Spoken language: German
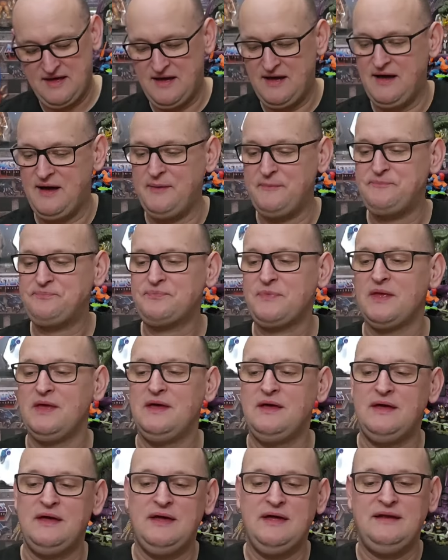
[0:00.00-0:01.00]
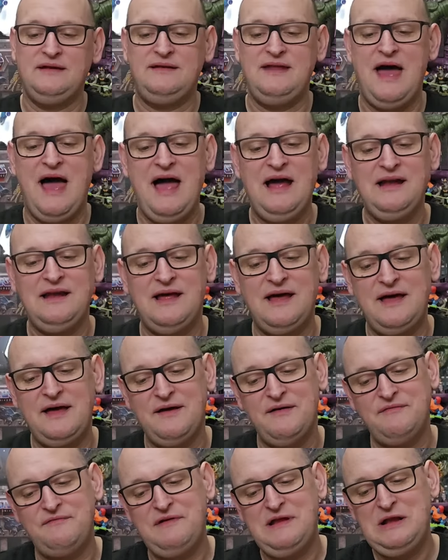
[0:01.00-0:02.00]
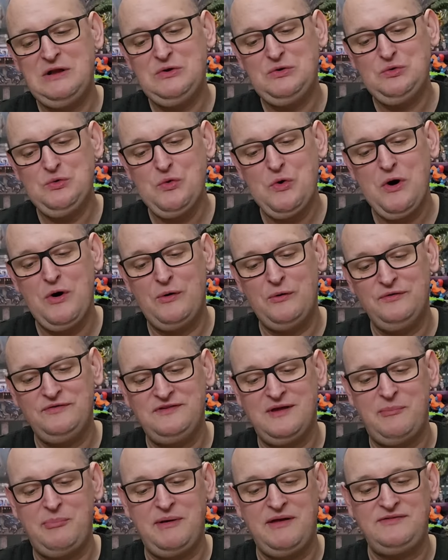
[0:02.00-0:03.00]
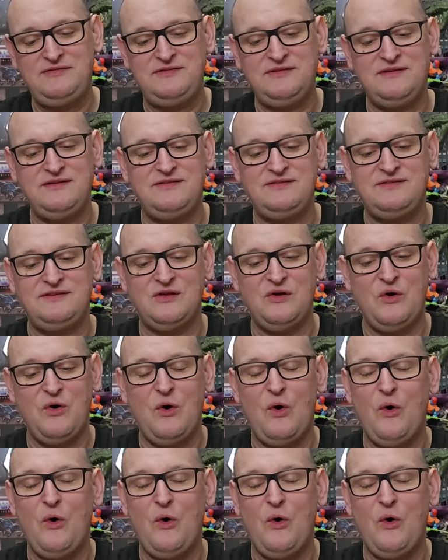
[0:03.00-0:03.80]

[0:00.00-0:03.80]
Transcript: Ah, der Angler will nur unser Bestes,